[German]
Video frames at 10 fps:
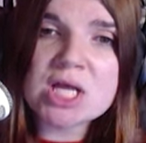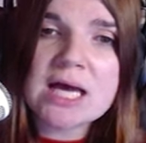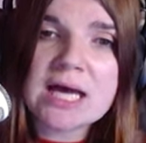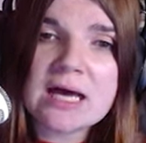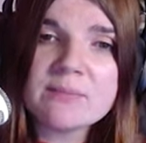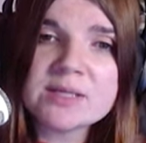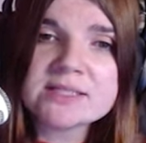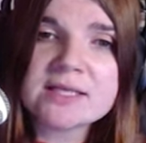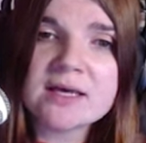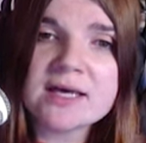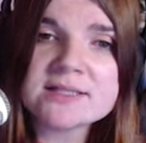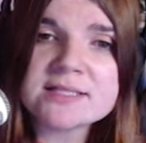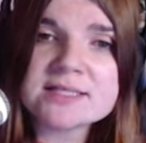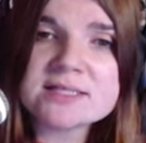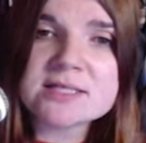Aber der hat
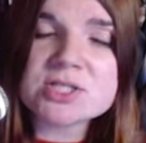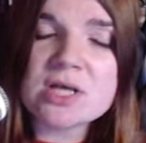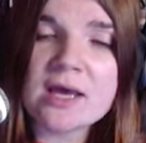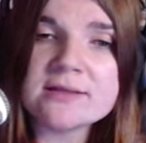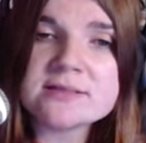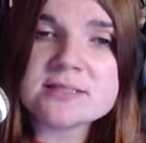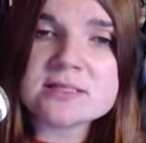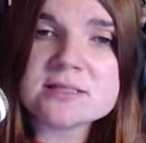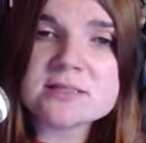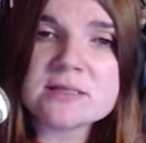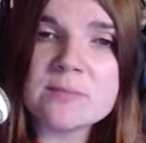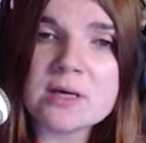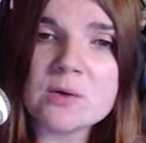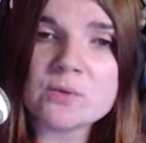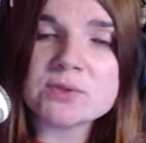jetzt anscheinend das
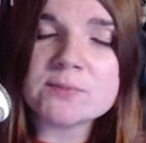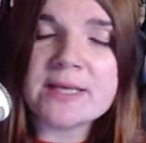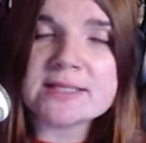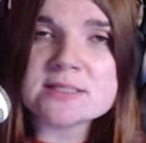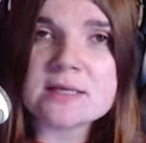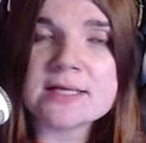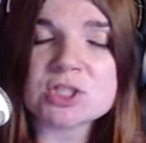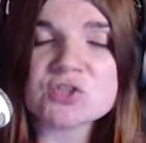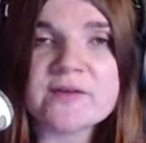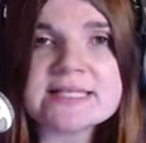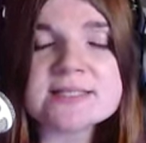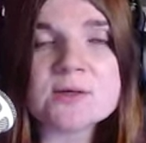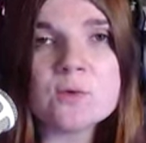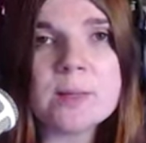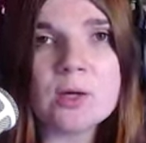Zimmer und Bett seiner
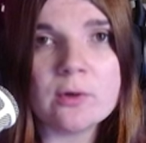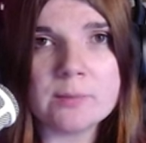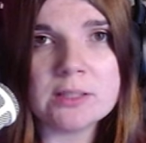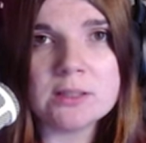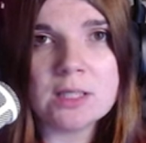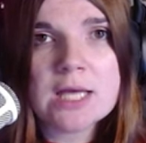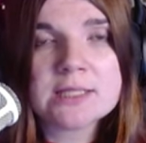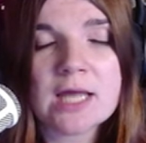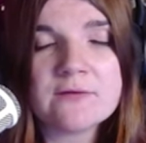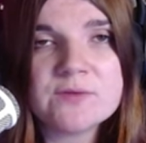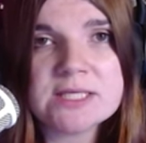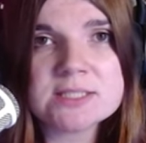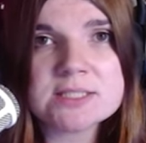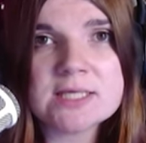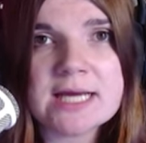Schwester übernommen. Dann
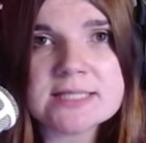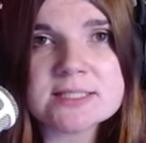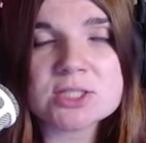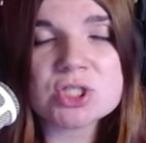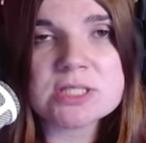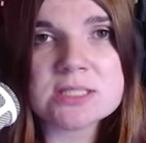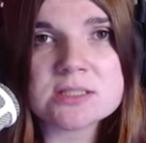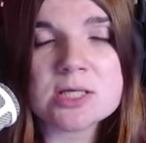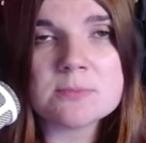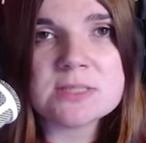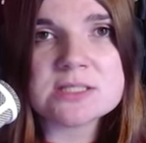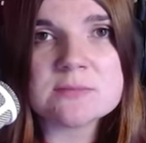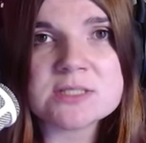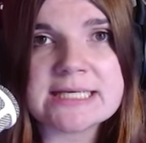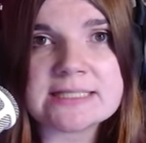wird die ganze Geschichte mit
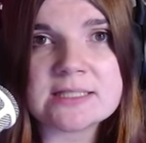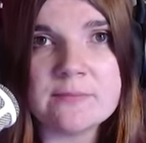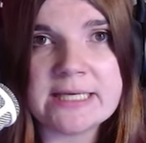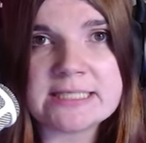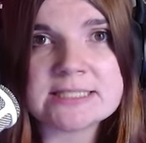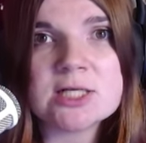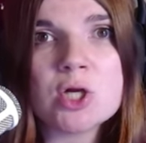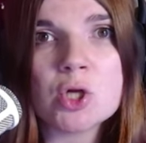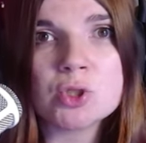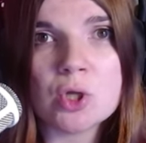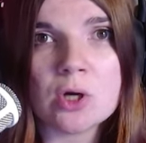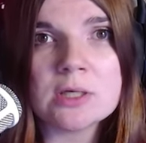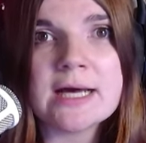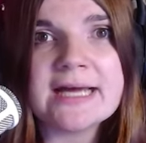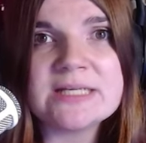dem Techtelmechtel
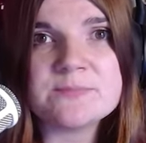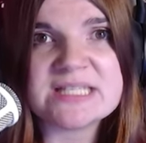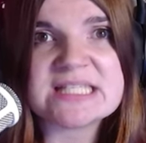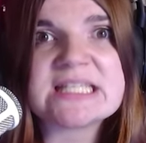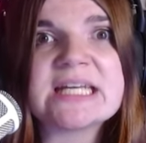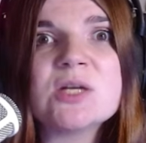noch ein bisschen